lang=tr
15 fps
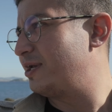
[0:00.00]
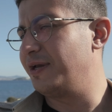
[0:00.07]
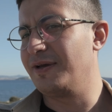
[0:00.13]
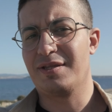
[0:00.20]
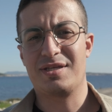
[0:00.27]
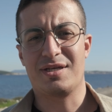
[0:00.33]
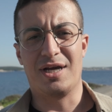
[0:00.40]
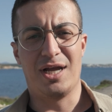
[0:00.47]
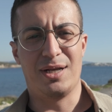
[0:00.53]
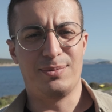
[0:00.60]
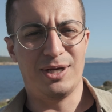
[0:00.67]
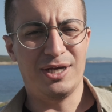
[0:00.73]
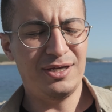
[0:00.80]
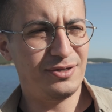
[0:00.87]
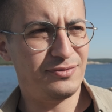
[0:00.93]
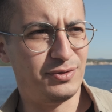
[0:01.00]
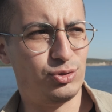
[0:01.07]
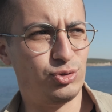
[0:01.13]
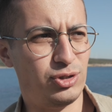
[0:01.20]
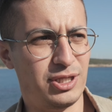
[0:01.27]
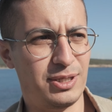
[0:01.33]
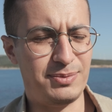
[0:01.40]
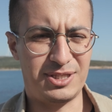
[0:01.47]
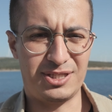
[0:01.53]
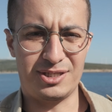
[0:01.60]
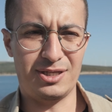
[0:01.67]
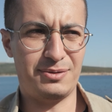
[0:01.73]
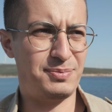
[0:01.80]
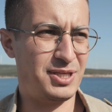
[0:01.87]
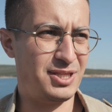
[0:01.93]
Evet galiba videoyu da
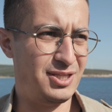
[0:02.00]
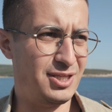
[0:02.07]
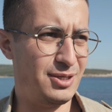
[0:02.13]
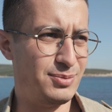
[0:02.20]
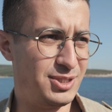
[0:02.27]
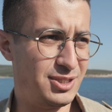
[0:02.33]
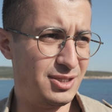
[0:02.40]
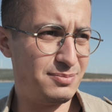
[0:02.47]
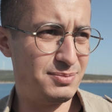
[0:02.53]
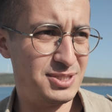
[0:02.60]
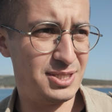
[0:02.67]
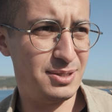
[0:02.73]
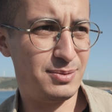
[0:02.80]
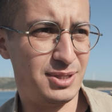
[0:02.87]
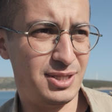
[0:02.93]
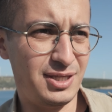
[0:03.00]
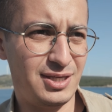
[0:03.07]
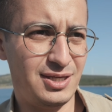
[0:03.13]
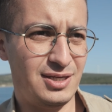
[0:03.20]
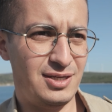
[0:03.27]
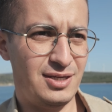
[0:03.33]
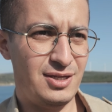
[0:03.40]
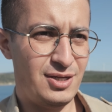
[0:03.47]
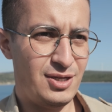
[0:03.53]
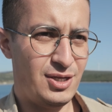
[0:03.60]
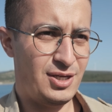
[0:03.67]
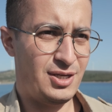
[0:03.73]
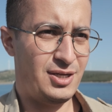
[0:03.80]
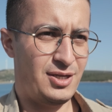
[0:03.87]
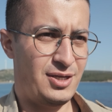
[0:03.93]
bitirdik. Pikniği de bitirdik. Biz de bittik.
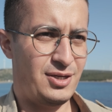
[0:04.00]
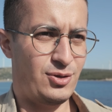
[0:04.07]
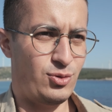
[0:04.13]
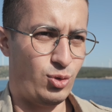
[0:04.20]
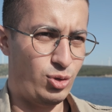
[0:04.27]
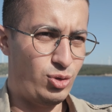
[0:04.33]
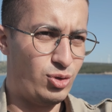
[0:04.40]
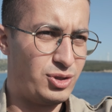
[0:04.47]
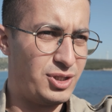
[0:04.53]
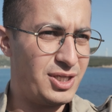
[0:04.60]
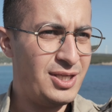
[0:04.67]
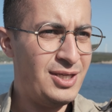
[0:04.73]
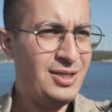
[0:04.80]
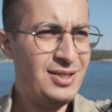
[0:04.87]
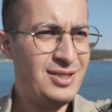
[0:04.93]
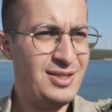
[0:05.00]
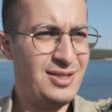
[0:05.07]
O ne oradaki?